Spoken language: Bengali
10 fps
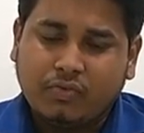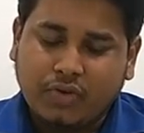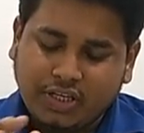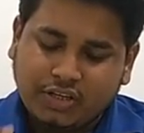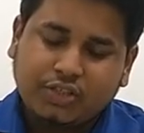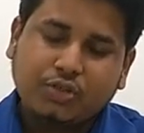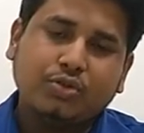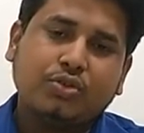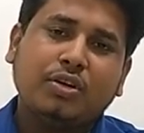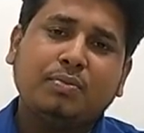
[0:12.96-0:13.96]
ভিডিওটি
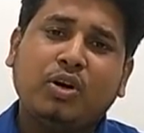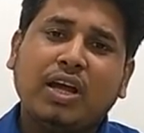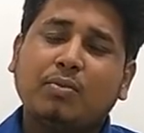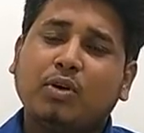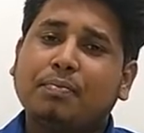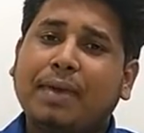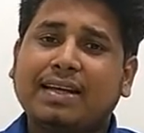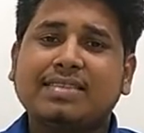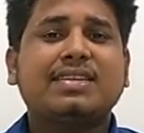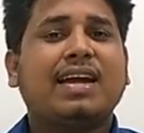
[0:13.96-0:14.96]
শুরু করব এবং
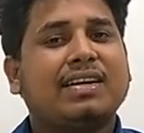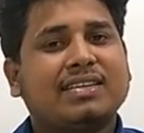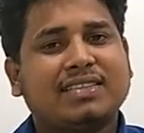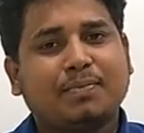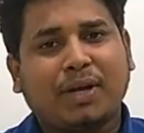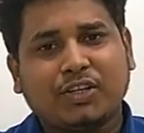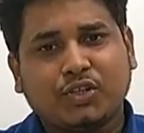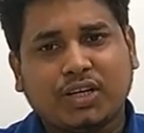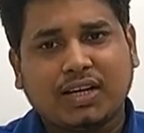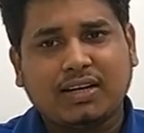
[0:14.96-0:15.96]
প্যাকেজটি আট হাজার পাঁচশো
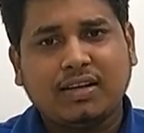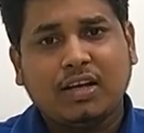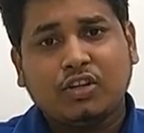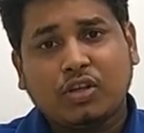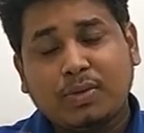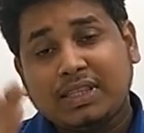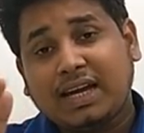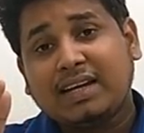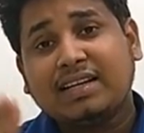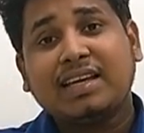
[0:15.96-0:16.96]
টাকার তবে
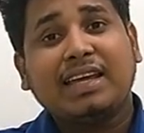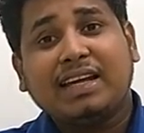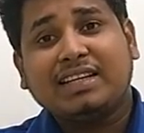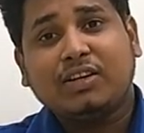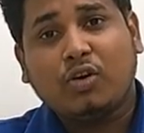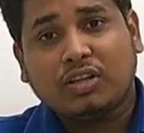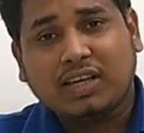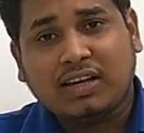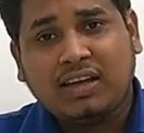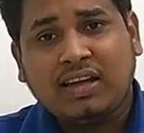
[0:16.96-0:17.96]
তার আগে একটি
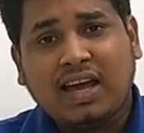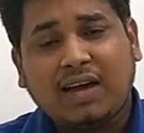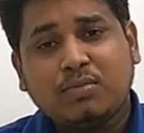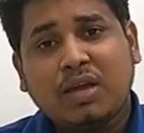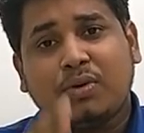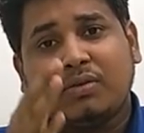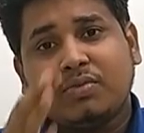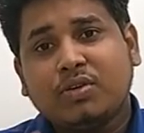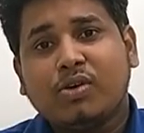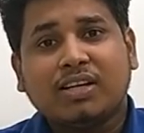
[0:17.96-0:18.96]
কথা আমি আমার
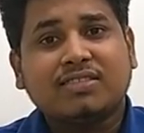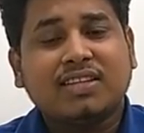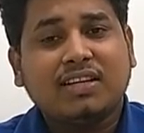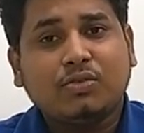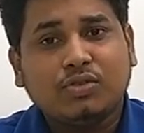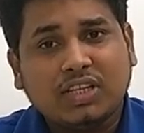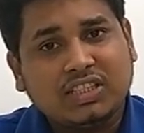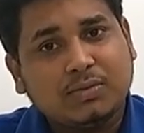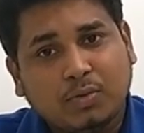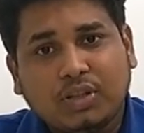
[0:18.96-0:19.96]
ভিউয়ার্সদের
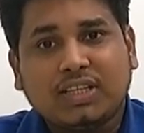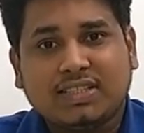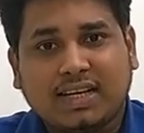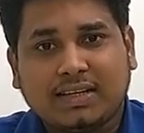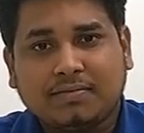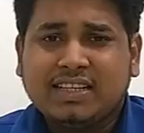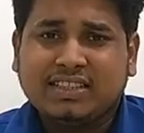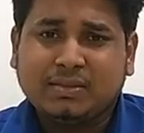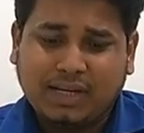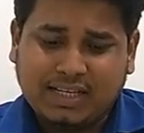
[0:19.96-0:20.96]
উদ্দেশ্যে বলতে চাই
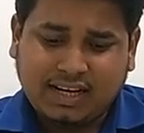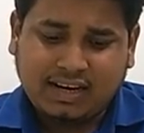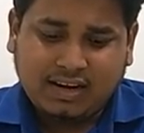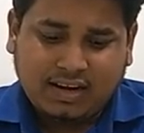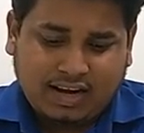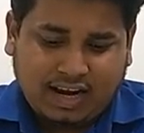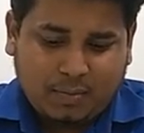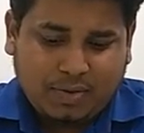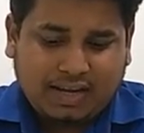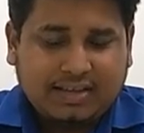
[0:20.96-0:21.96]
যে ভাইয়া
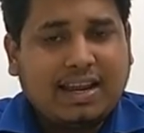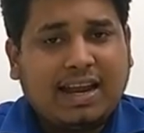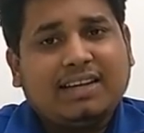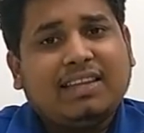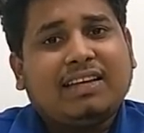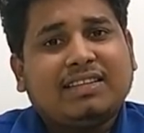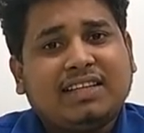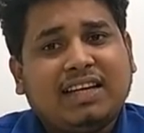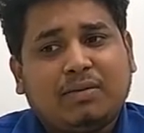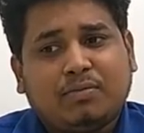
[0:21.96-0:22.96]
আমি একটি অ্যাড
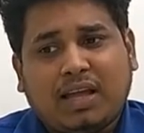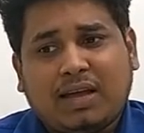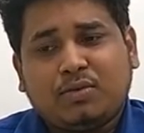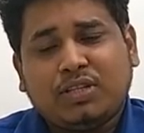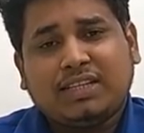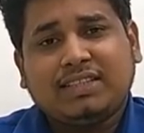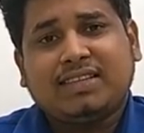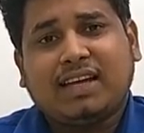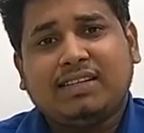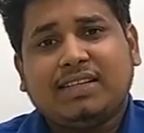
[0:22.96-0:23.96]
দেখেছিলাম এমন একটি
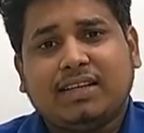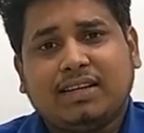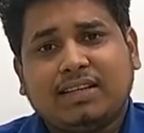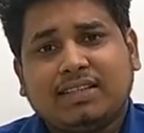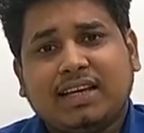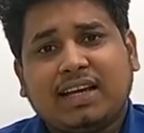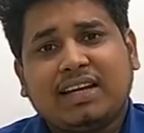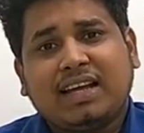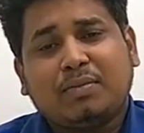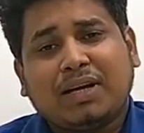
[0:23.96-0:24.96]
সাইটে
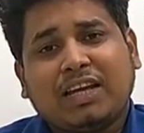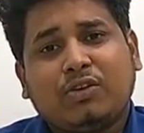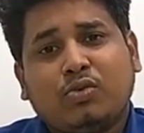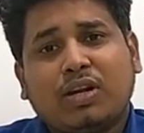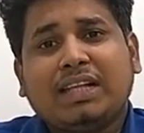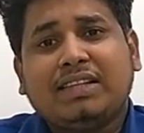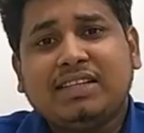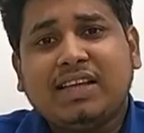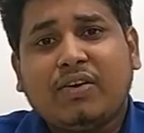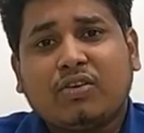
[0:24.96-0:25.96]
সেখানে আমাকে কোরাই থ্রি
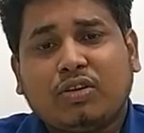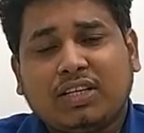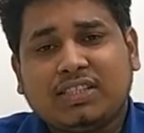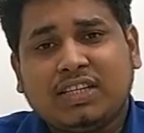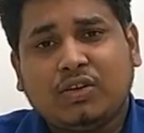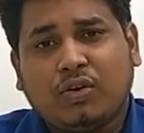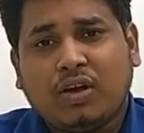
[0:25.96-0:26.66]
দেওয়ার কথা ছিল